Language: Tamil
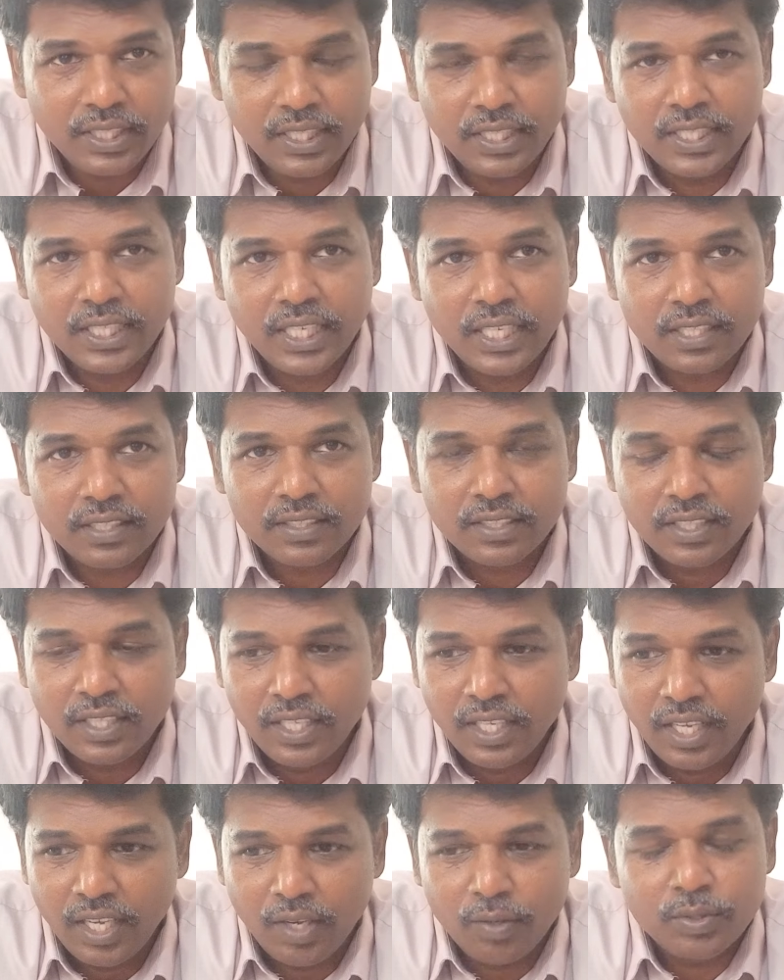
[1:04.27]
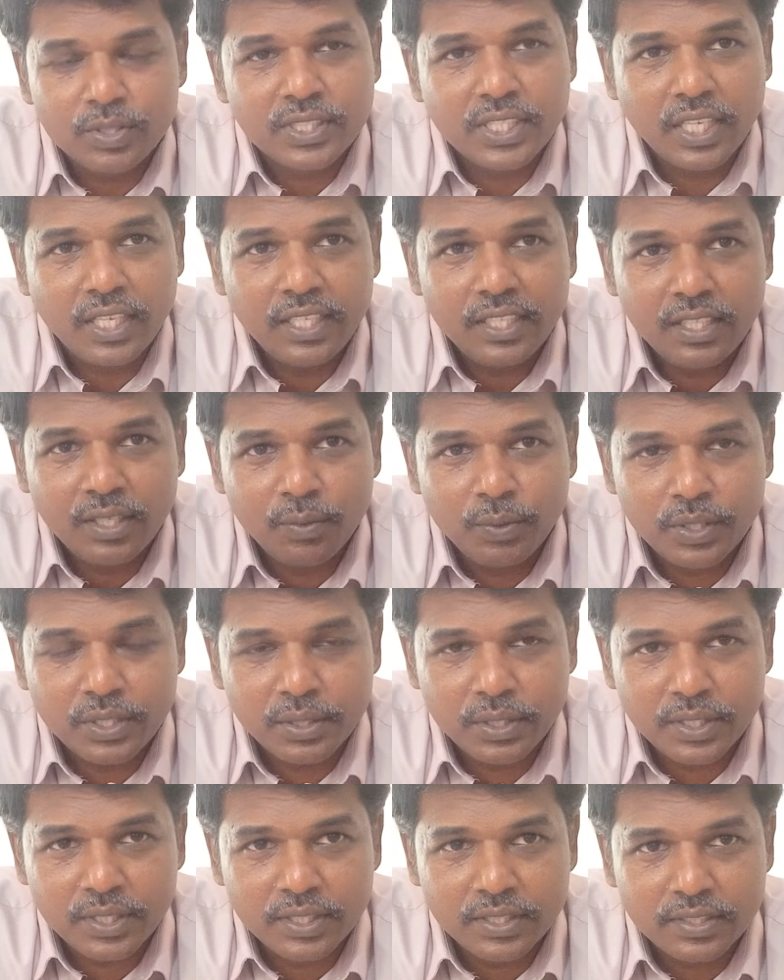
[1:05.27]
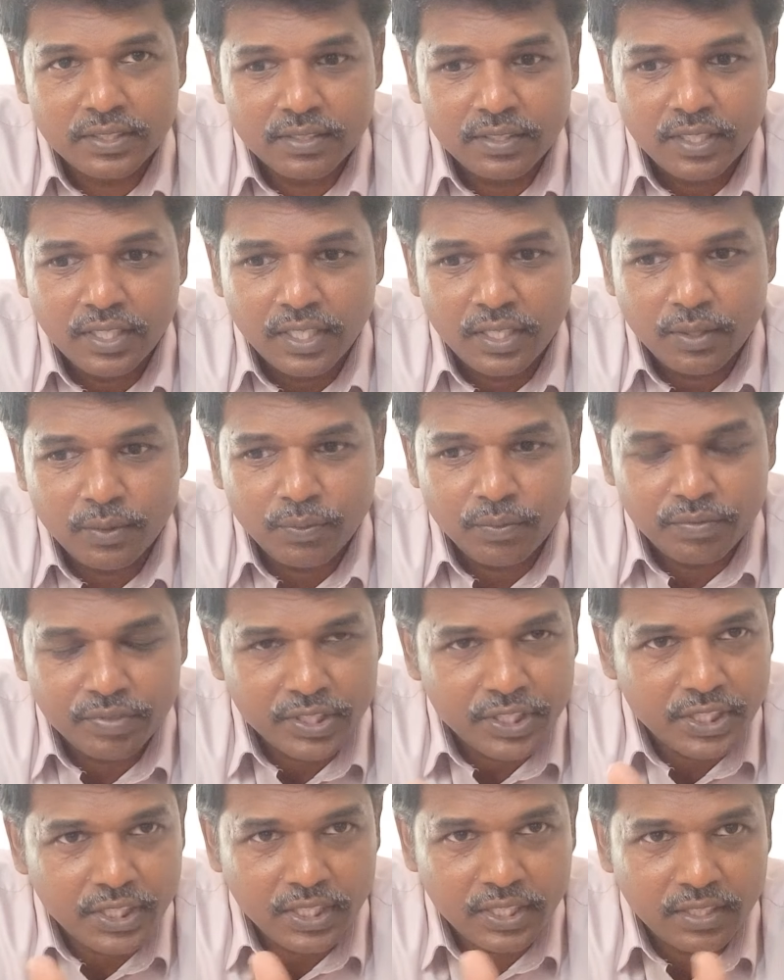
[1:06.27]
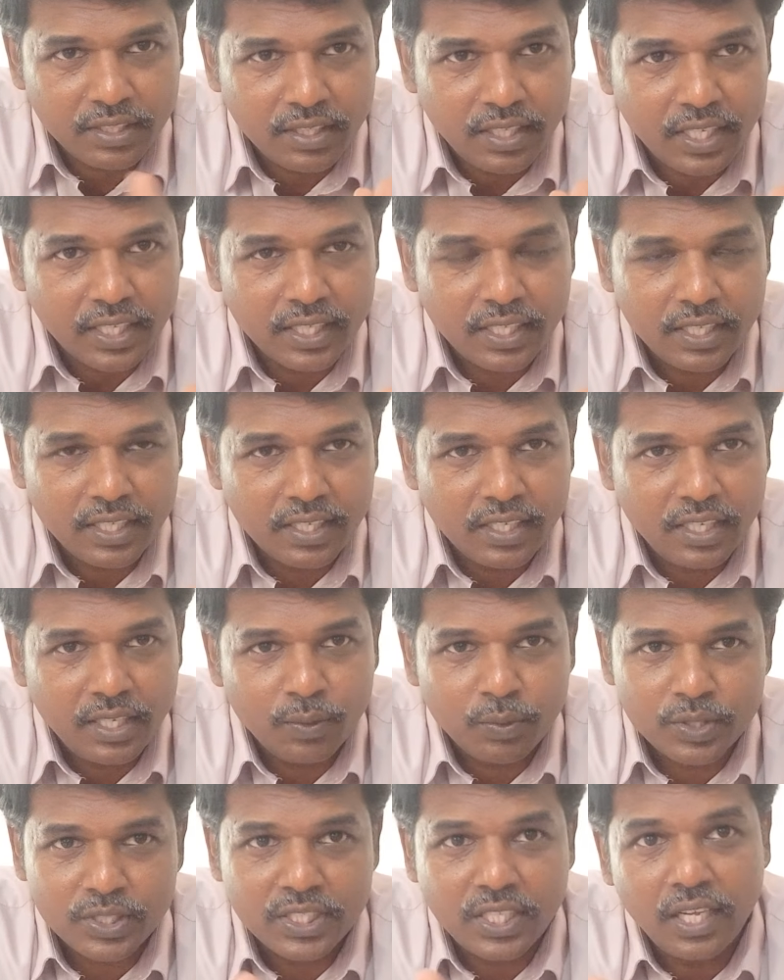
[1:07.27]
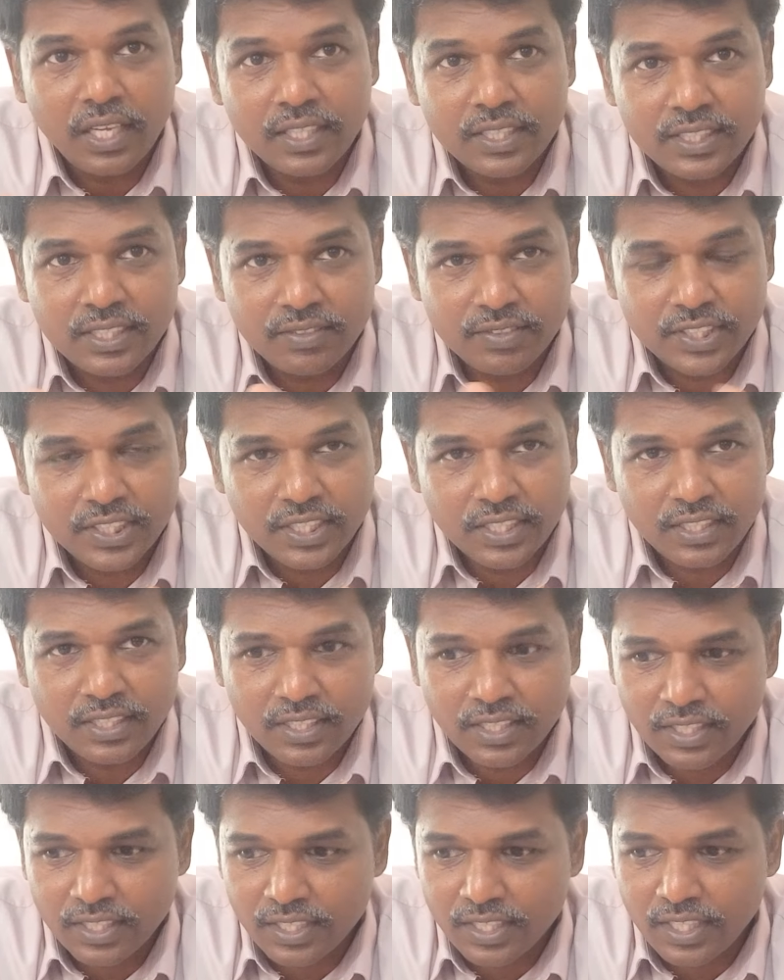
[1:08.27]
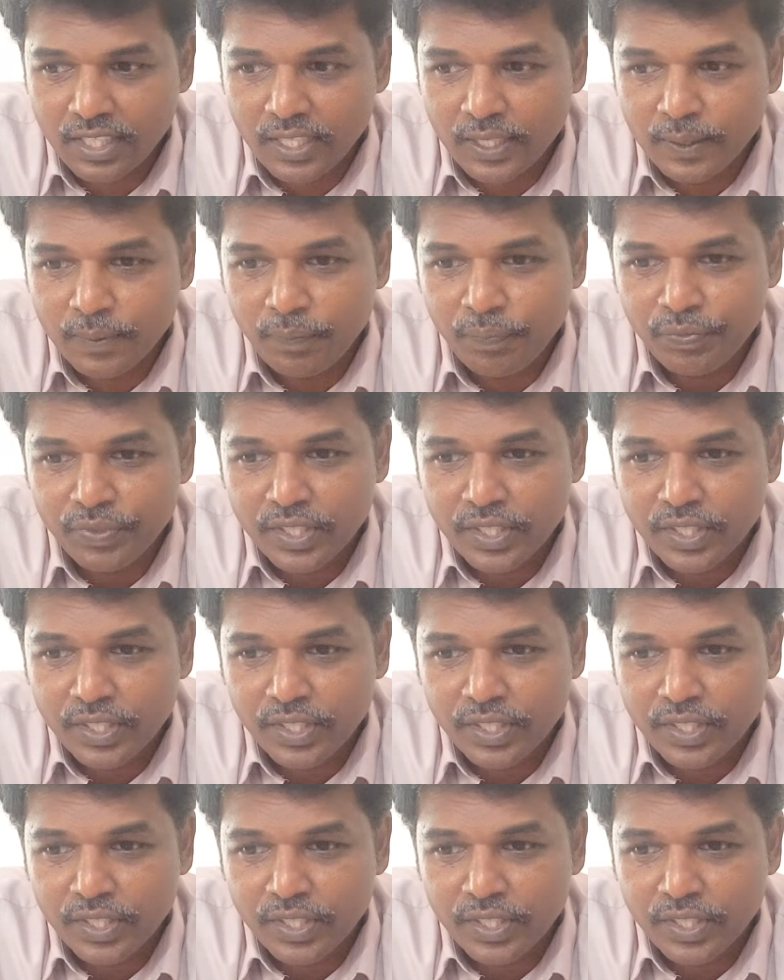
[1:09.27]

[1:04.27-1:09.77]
இல்லையா அவர் செய்த ஒரு விஷயத்துக்காக இருக்கலாம் ஒரு சாகச விஷயத்துக்கு இருக்கலாம்